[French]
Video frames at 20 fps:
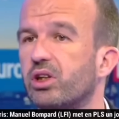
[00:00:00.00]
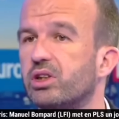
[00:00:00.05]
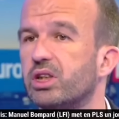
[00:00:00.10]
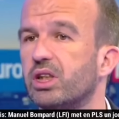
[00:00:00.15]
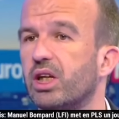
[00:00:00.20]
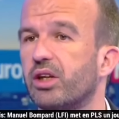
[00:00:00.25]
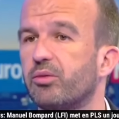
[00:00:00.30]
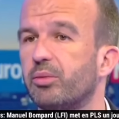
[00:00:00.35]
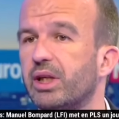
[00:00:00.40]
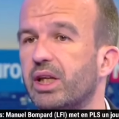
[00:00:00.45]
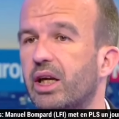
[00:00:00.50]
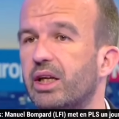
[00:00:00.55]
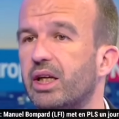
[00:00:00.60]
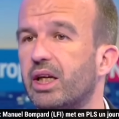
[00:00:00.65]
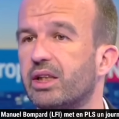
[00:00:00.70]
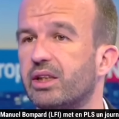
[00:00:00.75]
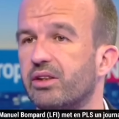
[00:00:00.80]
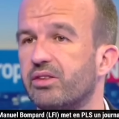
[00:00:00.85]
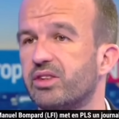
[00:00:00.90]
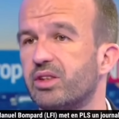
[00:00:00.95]
est sorti la semaine
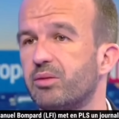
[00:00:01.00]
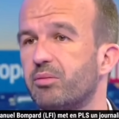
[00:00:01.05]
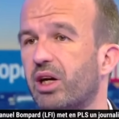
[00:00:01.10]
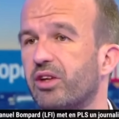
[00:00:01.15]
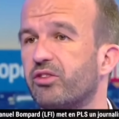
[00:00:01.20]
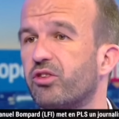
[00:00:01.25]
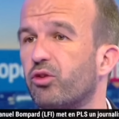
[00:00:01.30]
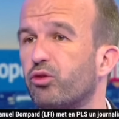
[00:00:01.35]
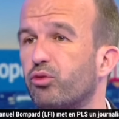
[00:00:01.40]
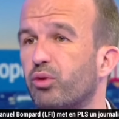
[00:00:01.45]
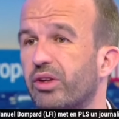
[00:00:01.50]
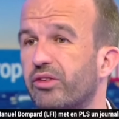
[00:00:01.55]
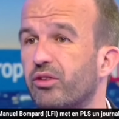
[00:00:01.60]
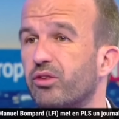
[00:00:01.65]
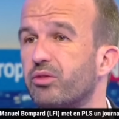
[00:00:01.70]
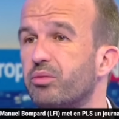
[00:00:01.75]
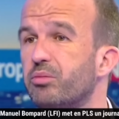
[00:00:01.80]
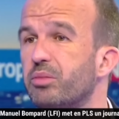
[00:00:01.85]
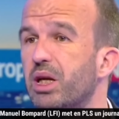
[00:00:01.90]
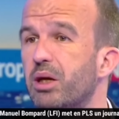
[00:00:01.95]
dernière qui mhm. estime à
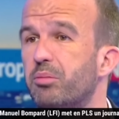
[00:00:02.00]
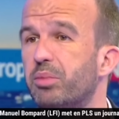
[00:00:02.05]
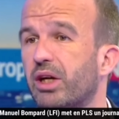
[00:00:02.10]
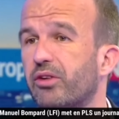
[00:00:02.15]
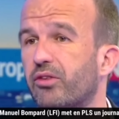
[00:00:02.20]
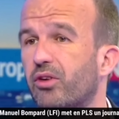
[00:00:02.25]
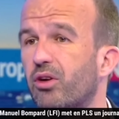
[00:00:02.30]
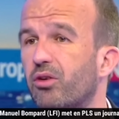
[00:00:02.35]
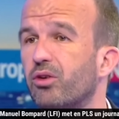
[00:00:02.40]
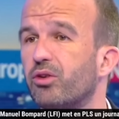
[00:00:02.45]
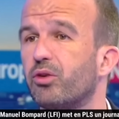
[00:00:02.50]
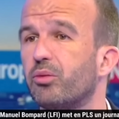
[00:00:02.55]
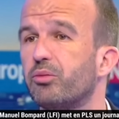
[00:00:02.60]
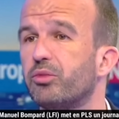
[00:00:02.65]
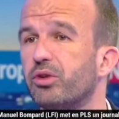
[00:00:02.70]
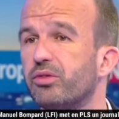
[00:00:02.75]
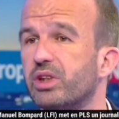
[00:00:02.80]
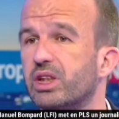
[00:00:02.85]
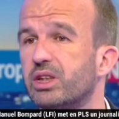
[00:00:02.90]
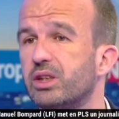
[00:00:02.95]
160 000 personnes le
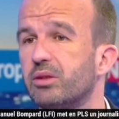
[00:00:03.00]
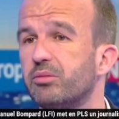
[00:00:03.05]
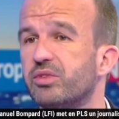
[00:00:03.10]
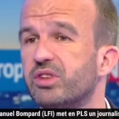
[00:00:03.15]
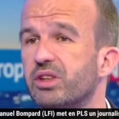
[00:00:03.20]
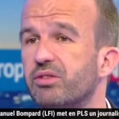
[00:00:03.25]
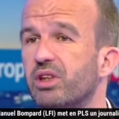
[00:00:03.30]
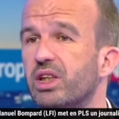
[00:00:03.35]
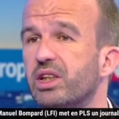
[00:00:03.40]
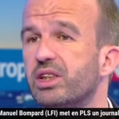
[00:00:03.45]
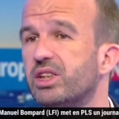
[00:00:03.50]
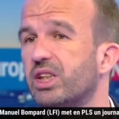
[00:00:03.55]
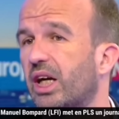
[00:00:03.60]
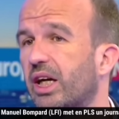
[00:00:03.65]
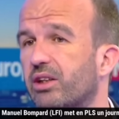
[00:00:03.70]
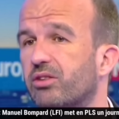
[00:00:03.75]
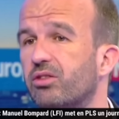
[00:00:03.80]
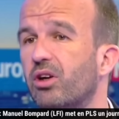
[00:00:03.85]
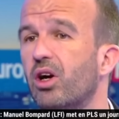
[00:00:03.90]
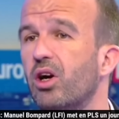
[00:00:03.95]
nombre de victimes civiles
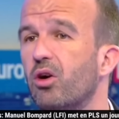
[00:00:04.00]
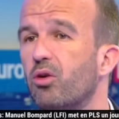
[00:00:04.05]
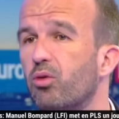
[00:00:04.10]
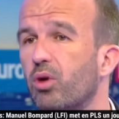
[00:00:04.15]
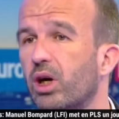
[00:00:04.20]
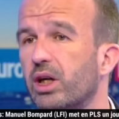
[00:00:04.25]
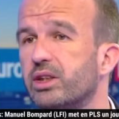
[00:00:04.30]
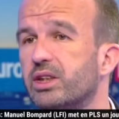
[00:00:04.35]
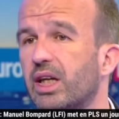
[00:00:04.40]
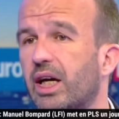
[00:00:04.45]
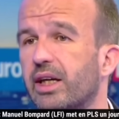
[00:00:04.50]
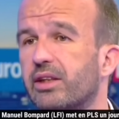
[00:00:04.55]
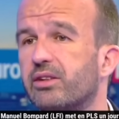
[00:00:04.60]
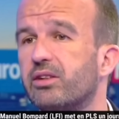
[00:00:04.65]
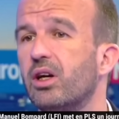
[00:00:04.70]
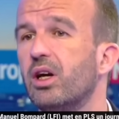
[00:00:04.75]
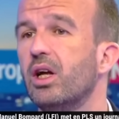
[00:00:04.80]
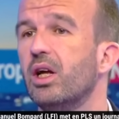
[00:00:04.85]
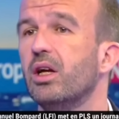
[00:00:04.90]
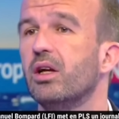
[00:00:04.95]
directes je ou suis pas du tout
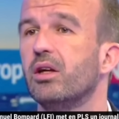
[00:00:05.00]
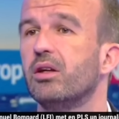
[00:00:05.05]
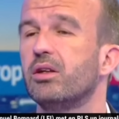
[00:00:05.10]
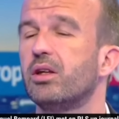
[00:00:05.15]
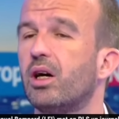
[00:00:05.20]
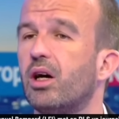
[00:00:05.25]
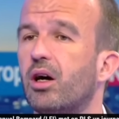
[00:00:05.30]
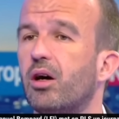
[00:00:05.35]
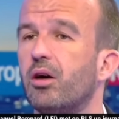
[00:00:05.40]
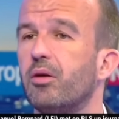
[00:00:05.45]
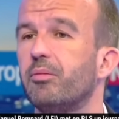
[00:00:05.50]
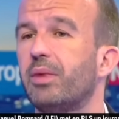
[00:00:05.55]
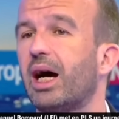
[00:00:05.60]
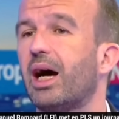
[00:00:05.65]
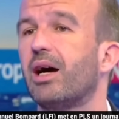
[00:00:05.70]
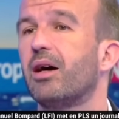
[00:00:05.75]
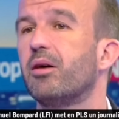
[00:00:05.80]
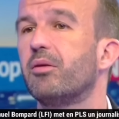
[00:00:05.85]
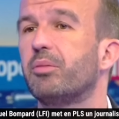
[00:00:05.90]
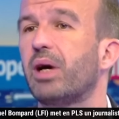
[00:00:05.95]
en train de minimiser les,
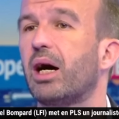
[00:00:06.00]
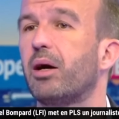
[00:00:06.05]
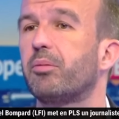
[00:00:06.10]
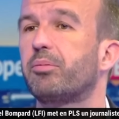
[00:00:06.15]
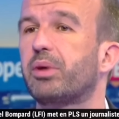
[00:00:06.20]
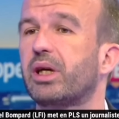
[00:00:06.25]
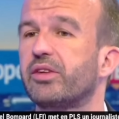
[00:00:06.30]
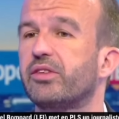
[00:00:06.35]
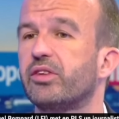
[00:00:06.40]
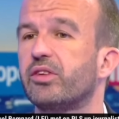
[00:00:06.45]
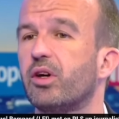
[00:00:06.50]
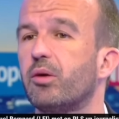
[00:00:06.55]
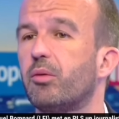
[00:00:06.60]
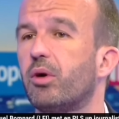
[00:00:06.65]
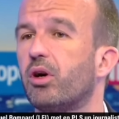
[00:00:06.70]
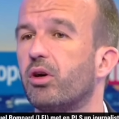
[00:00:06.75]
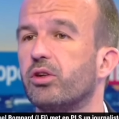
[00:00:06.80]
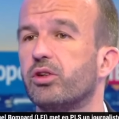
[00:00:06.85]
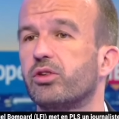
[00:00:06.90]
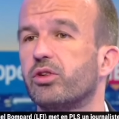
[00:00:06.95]
bah, victimes. Bah,
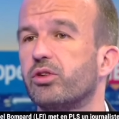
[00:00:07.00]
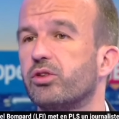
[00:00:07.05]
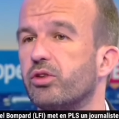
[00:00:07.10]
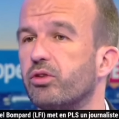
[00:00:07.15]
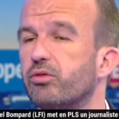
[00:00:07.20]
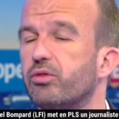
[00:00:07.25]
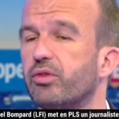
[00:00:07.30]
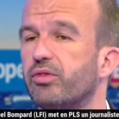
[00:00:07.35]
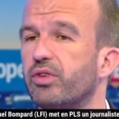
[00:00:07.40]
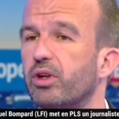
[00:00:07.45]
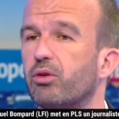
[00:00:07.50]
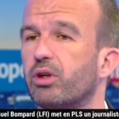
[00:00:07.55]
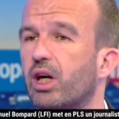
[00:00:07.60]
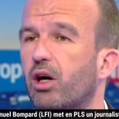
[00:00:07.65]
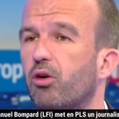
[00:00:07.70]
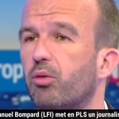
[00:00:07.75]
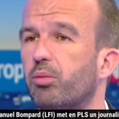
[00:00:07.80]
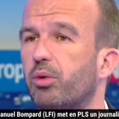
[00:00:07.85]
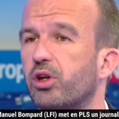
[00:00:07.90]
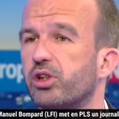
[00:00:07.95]
précisément, je, je ne vous fais
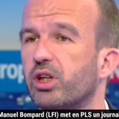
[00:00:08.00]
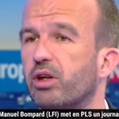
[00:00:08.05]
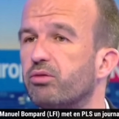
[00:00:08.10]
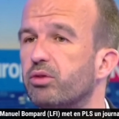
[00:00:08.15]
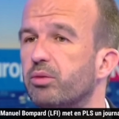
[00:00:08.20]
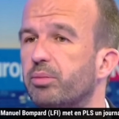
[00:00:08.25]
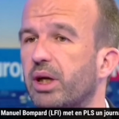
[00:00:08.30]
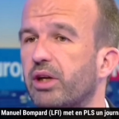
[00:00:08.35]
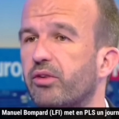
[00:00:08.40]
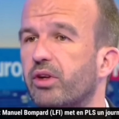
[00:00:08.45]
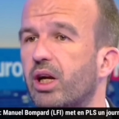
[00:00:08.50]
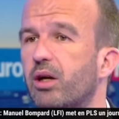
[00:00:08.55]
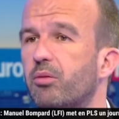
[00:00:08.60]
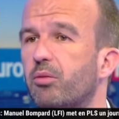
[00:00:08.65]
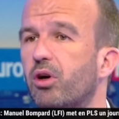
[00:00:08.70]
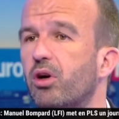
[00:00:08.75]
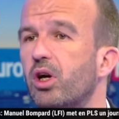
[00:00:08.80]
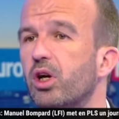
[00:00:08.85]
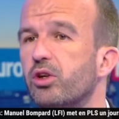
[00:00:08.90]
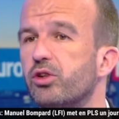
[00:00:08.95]
aucun reproche à vous
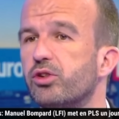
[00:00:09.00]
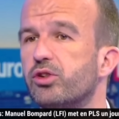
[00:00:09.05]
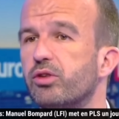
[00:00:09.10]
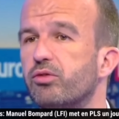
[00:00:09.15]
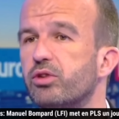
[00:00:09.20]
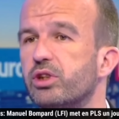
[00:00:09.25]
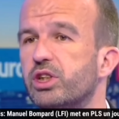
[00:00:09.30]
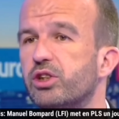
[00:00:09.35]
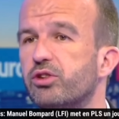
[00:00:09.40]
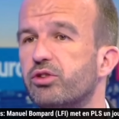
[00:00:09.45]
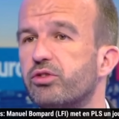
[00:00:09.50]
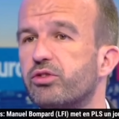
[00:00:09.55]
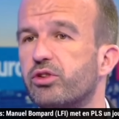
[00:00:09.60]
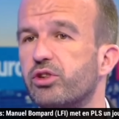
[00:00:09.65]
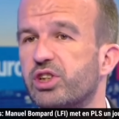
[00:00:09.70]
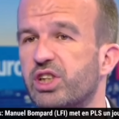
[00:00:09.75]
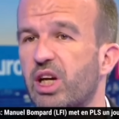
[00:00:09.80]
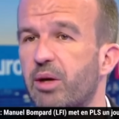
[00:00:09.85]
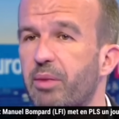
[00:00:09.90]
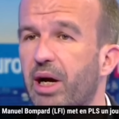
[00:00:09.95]
personnellement. Je vous dis
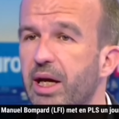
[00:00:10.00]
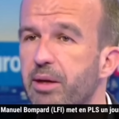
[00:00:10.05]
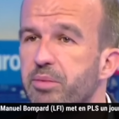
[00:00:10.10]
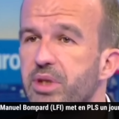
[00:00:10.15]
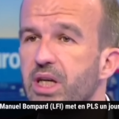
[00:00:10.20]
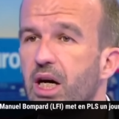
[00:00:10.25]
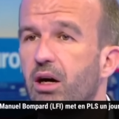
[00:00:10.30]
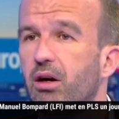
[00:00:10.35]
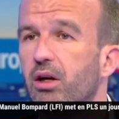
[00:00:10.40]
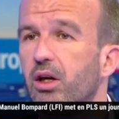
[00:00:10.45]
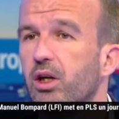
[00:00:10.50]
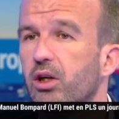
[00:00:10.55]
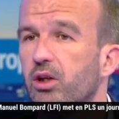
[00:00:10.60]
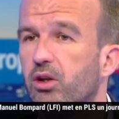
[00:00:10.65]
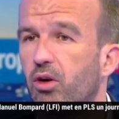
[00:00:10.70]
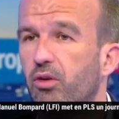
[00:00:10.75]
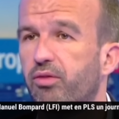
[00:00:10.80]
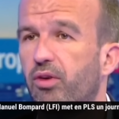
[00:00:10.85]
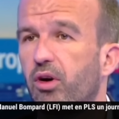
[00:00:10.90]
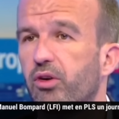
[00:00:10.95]
juste que j'aimerais bien
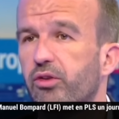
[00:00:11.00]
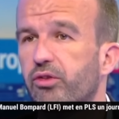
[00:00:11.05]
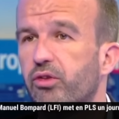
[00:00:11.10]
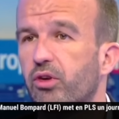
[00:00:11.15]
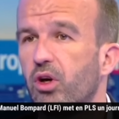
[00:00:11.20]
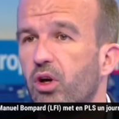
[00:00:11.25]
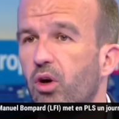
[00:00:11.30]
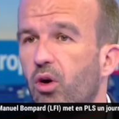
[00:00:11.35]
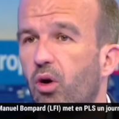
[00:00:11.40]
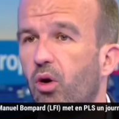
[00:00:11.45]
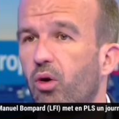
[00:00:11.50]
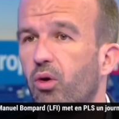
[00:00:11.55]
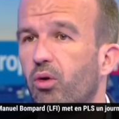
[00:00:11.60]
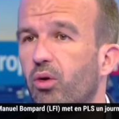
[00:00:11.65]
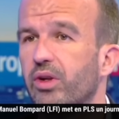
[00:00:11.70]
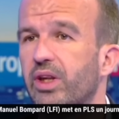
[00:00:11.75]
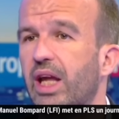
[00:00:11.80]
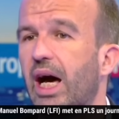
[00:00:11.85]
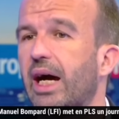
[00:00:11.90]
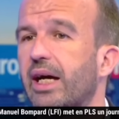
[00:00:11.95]
qu'en France
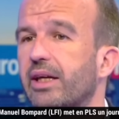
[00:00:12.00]
on